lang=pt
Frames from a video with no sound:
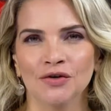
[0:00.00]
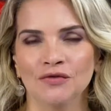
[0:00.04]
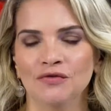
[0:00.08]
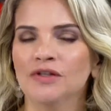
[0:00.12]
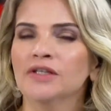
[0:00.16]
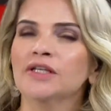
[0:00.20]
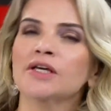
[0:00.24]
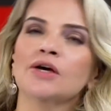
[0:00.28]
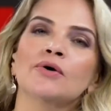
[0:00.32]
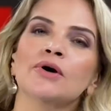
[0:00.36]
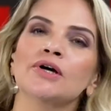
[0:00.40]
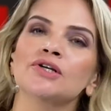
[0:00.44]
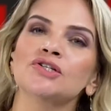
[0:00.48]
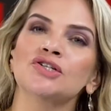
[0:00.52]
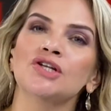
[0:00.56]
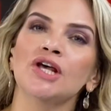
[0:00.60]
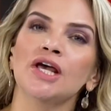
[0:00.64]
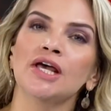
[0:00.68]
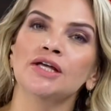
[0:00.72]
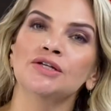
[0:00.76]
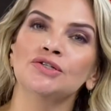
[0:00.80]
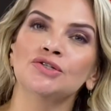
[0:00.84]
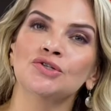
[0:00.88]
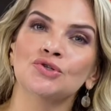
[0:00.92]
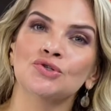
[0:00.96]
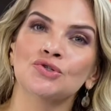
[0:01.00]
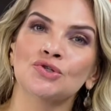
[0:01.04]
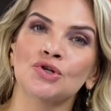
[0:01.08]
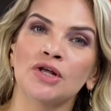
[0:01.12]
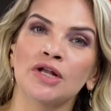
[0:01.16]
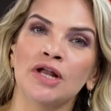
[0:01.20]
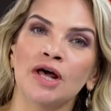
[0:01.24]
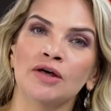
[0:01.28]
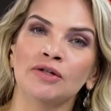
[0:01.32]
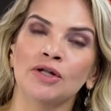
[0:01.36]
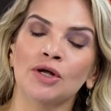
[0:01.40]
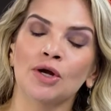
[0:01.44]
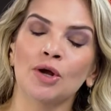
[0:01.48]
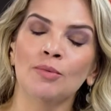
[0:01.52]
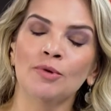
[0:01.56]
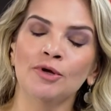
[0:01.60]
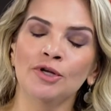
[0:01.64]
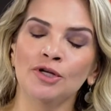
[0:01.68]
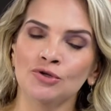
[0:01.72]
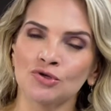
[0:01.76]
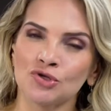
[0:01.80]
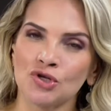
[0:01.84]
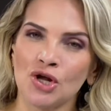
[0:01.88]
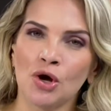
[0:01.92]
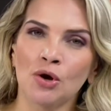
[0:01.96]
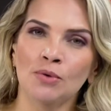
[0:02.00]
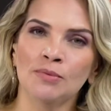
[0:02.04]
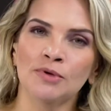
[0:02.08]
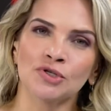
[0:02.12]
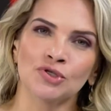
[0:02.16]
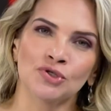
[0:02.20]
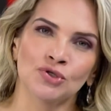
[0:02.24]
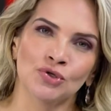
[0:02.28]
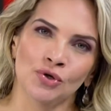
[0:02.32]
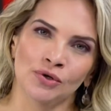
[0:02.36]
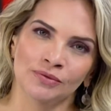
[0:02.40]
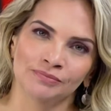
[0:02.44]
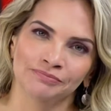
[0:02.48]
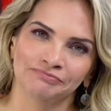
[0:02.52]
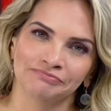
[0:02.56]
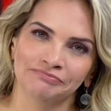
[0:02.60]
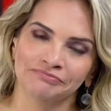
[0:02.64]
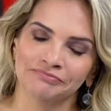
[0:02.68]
Fique com a gente, o Jornal da Globo News já começou.